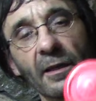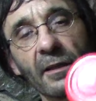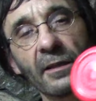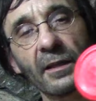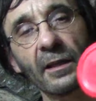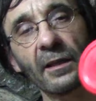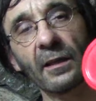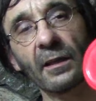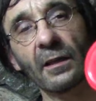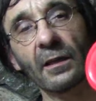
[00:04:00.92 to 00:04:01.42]

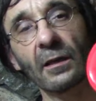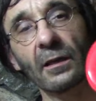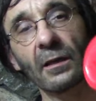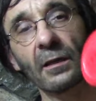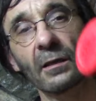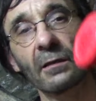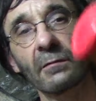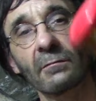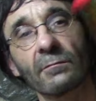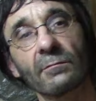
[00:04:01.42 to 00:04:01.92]

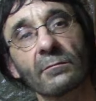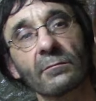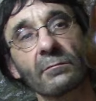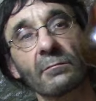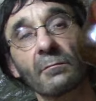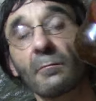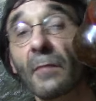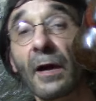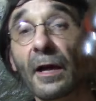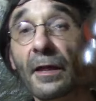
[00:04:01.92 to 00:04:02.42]
este
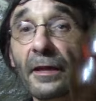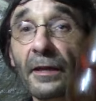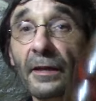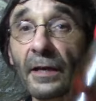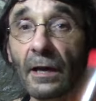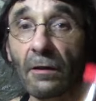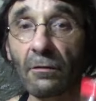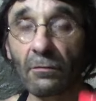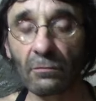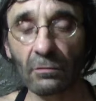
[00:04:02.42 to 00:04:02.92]

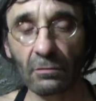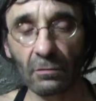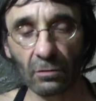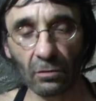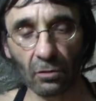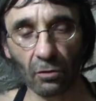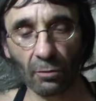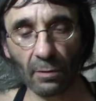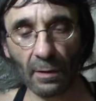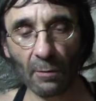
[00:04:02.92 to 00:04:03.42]
macerado
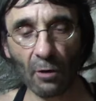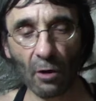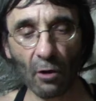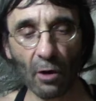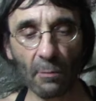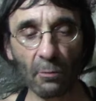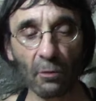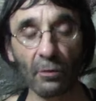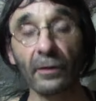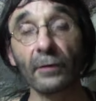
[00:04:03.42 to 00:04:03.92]
lo vamos
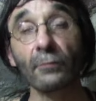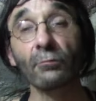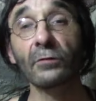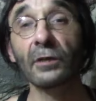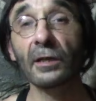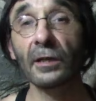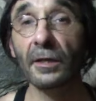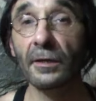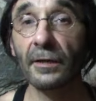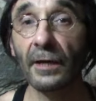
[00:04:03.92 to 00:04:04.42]
a poder
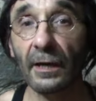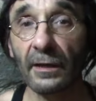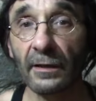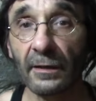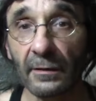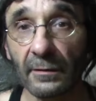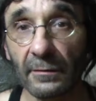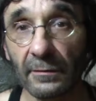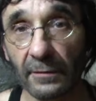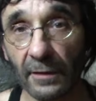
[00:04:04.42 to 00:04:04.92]
utilizar
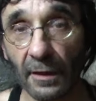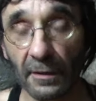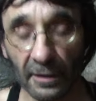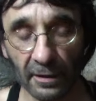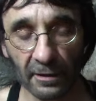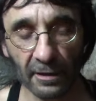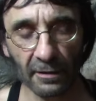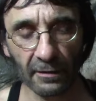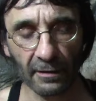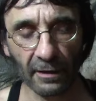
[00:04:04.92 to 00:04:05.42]
de
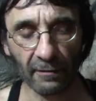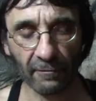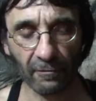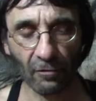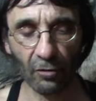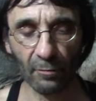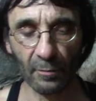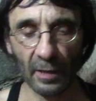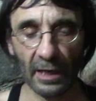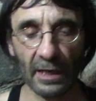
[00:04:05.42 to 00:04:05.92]
distintas
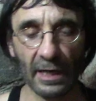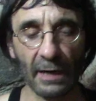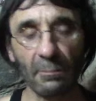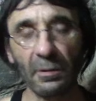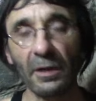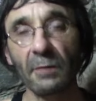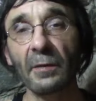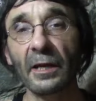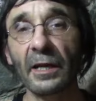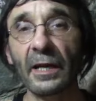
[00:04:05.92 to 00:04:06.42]
formas. La
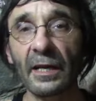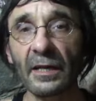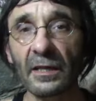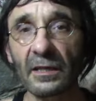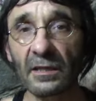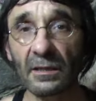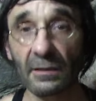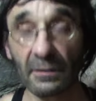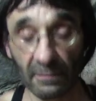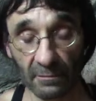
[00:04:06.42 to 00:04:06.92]
primera
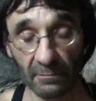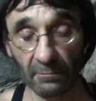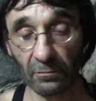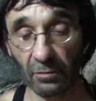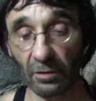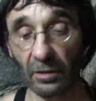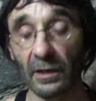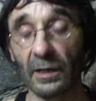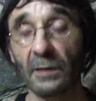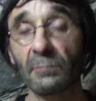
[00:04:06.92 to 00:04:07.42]
es,
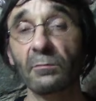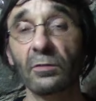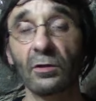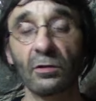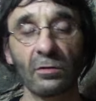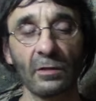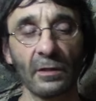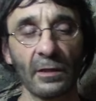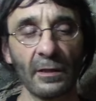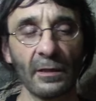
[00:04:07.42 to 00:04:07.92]
por
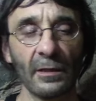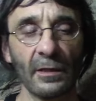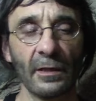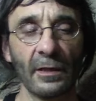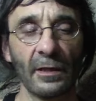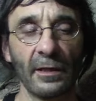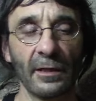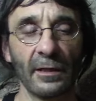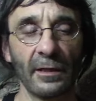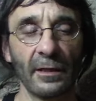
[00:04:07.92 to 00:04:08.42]
ejemplo,
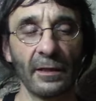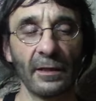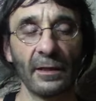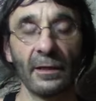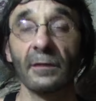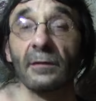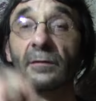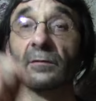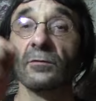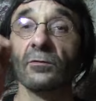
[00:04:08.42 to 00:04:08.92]

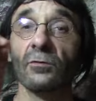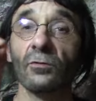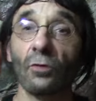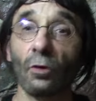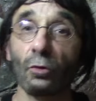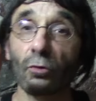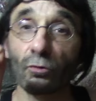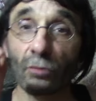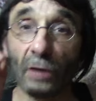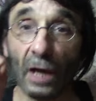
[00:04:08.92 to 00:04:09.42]
eh,
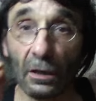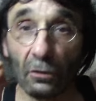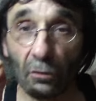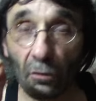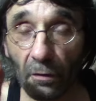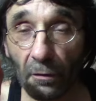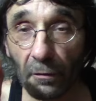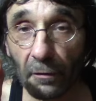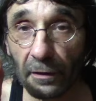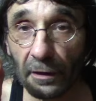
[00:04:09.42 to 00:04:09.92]
con un
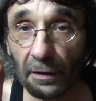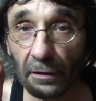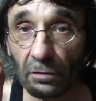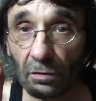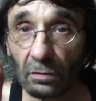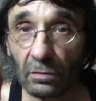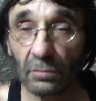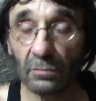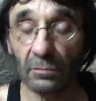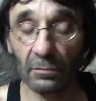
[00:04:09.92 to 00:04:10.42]

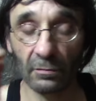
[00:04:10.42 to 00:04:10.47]
algodoncito